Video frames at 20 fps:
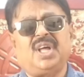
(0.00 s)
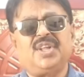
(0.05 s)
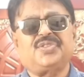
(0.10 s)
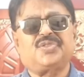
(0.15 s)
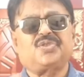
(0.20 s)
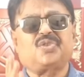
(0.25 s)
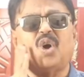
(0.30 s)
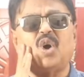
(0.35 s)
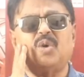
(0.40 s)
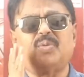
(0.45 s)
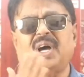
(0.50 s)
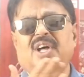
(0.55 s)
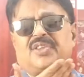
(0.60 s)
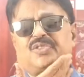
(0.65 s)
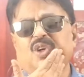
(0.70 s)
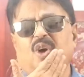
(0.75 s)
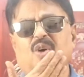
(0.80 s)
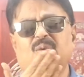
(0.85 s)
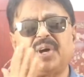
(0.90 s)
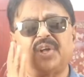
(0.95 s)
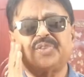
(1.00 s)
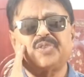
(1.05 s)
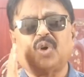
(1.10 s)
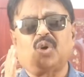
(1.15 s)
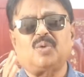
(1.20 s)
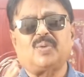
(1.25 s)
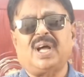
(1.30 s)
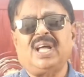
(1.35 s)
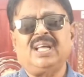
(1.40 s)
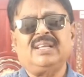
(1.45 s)
না তবা তবা
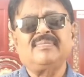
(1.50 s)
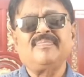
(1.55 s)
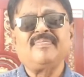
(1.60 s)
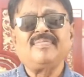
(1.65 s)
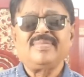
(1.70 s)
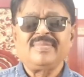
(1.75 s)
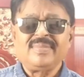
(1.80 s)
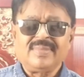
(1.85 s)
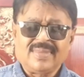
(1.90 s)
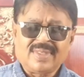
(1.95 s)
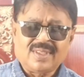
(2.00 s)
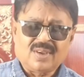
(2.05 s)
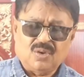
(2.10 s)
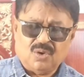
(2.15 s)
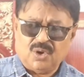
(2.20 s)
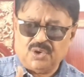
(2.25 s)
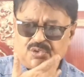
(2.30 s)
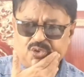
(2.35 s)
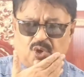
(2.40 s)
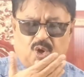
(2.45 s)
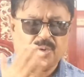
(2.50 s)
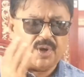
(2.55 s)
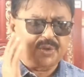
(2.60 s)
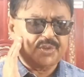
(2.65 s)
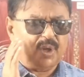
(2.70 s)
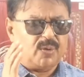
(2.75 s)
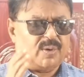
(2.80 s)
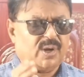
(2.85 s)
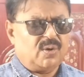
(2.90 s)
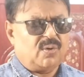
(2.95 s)
তবা ওই তবা
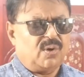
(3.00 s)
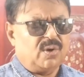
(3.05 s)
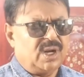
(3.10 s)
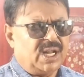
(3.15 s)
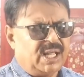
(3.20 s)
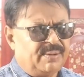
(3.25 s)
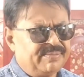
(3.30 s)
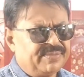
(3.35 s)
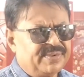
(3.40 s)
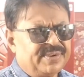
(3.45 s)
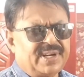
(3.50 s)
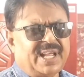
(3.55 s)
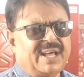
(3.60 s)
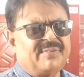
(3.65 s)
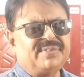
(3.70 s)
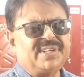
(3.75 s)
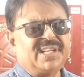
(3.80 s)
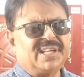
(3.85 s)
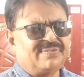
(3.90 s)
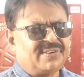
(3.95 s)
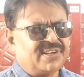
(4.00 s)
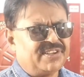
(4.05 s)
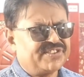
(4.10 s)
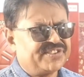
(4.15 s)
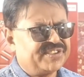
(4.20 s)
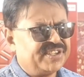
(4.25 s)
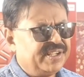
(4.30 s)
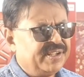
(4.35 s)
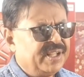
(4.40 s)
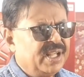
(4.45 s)
তবা করলাম নাম নিয়ে
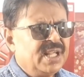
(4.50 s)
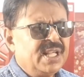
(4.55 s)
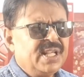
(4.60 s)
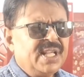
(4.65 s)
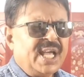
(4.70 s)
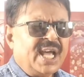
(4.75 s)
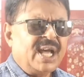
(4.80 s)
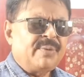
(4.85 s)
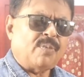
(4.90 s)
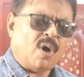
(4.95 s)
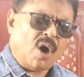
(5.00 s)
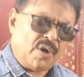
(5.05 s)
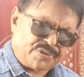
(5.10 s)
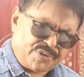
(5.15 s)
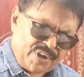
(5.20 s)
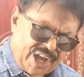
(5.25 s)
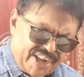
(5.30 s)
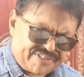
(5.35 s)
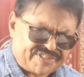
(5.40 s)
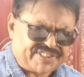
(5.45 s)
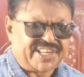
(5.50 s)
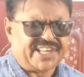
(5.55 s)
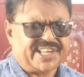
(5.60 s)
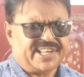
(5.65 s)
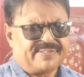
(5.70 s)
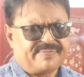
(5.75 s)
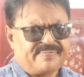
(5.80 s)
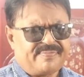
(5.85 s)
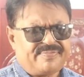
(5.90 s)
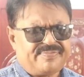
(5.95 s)
ফেলছি ভক্ত আছে
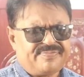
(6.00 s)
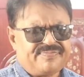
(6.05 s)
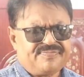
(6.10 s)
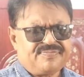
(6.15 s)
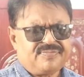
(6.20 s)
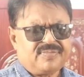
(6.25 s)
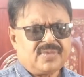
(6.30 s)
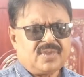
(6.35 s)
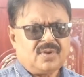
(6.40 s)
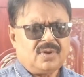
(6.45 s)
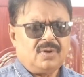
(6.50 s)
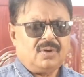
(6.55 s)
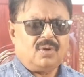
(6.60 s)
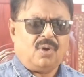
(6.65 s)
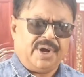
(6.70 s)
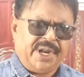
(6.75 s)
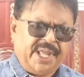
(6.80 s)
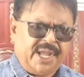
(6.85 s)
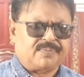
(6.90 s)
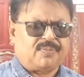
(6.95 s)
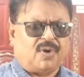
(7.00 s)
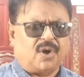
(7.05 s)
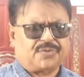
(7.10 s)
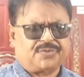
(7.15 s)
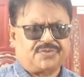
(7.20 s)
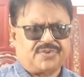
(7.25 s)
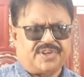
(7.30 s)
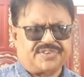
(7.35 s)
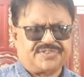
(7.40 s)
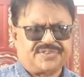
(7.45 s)
অনেক
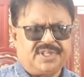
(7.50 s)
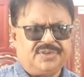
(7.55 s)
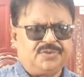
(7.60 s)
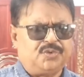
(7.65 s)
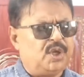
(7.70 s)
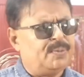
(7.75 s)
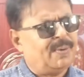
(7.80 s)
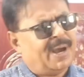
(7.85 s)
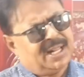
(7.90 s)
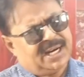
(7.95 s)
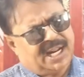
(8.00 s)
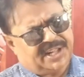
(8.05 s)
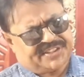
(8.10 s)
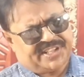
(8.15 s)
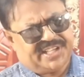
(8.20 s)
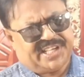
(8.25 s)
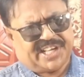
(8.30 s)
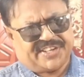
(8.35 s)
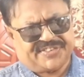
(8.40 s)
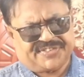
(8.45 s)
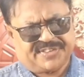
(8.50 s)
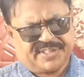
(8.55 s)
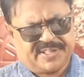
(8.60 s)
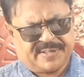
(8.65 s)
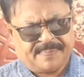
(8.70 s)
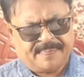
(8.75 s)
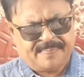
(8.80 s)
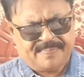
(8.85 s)
ভক্ত আছে দুই বাংলাতেই আছে